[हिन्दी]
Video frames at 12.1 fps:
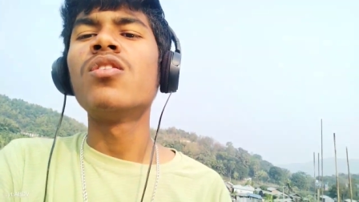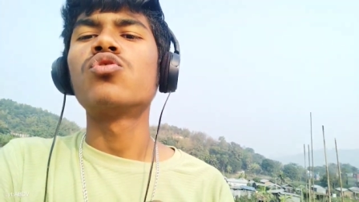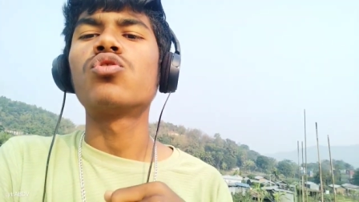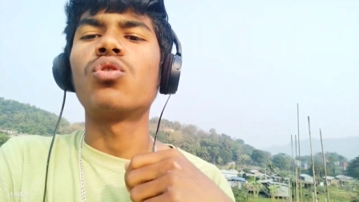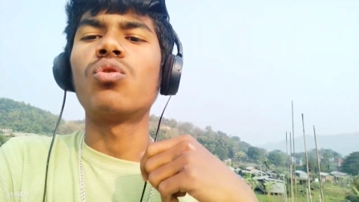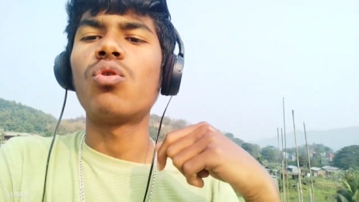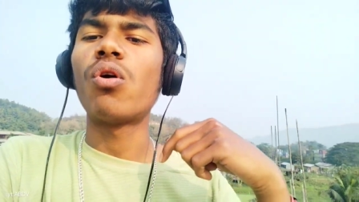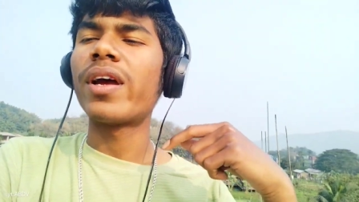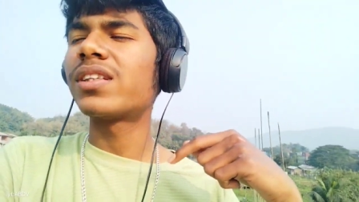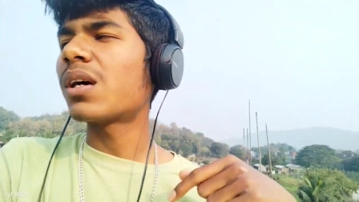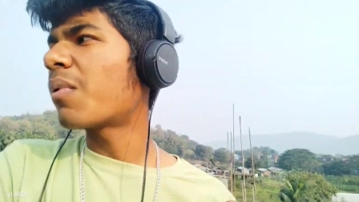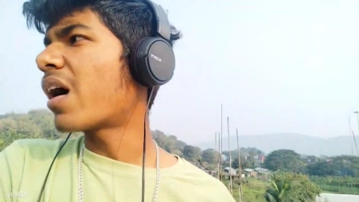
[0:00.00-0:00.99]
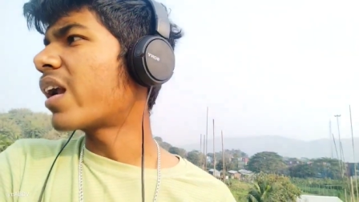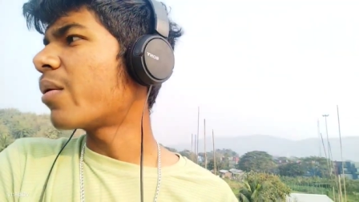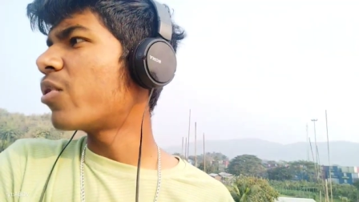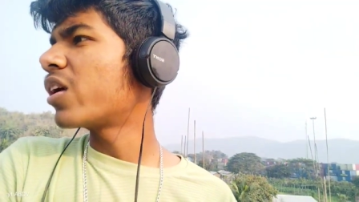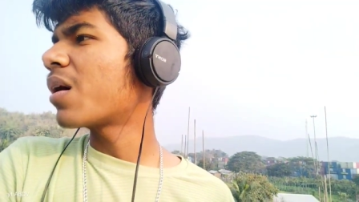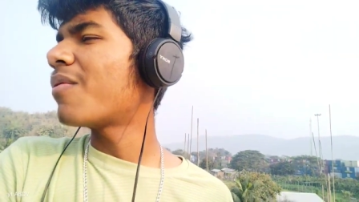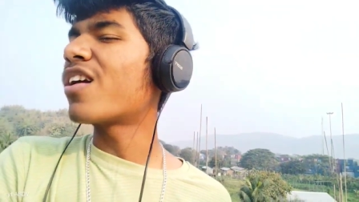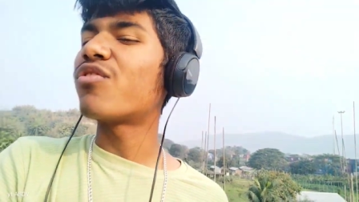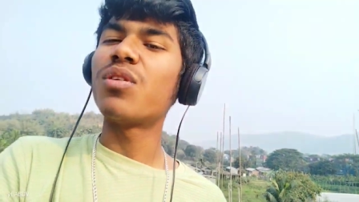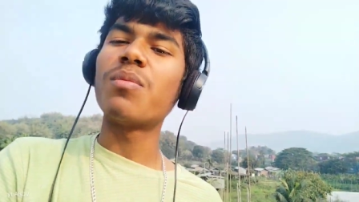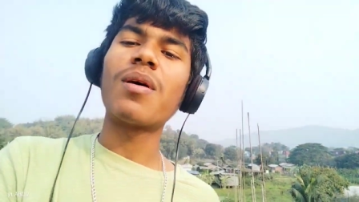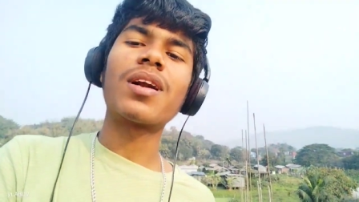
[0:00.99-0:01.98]
सो वो एग्ज़ाम ख़त्म होने के बाद फिर
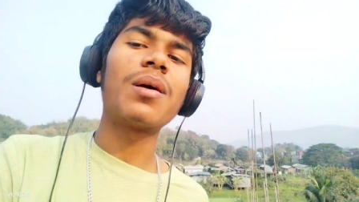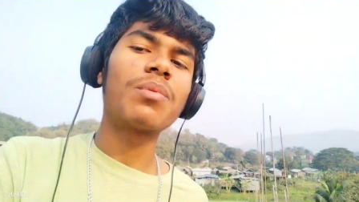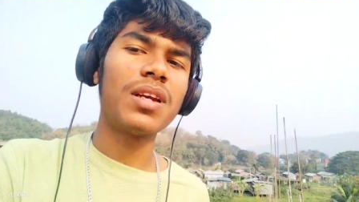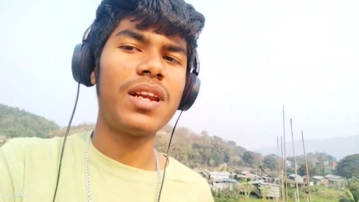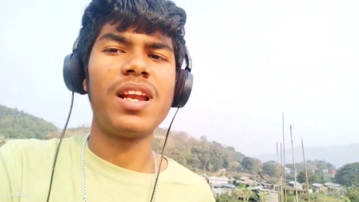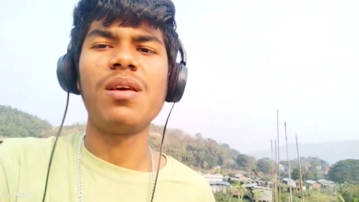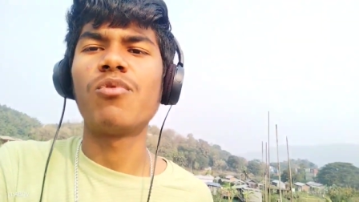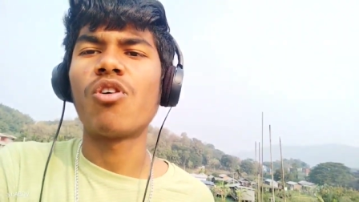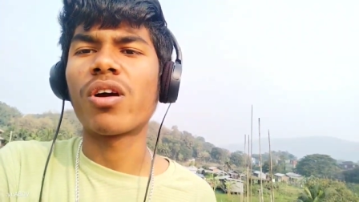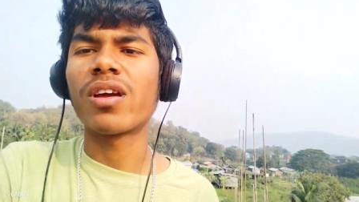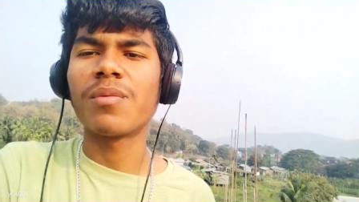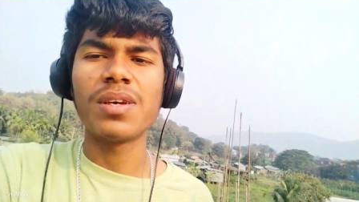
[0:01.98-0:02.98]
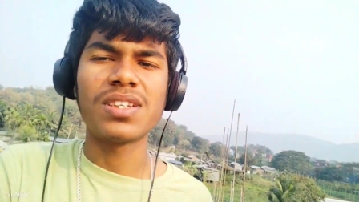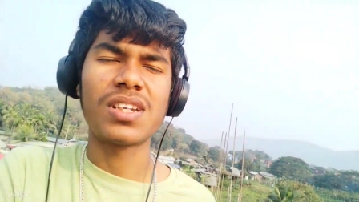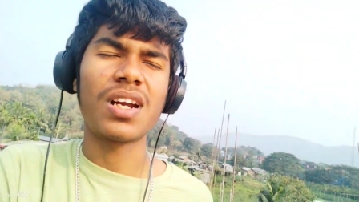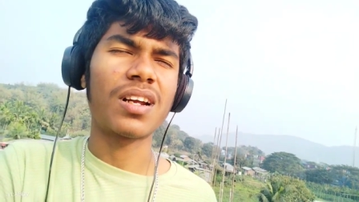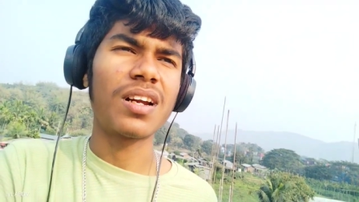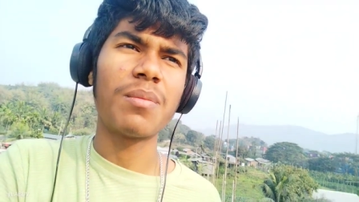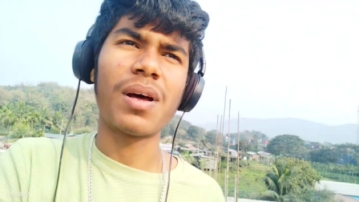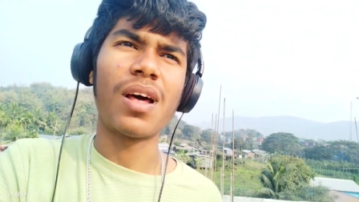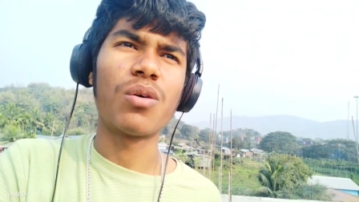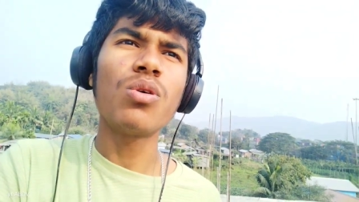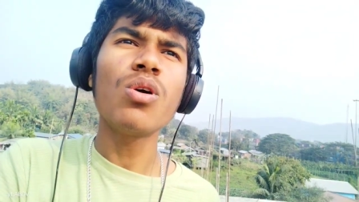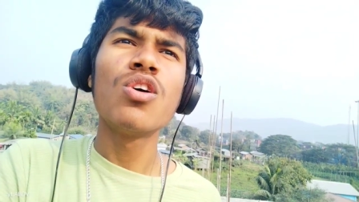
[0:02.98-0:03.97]
मैं मतलब कि डेली ब्लॉगिंग भी स्टार्ट करने वाला हूँ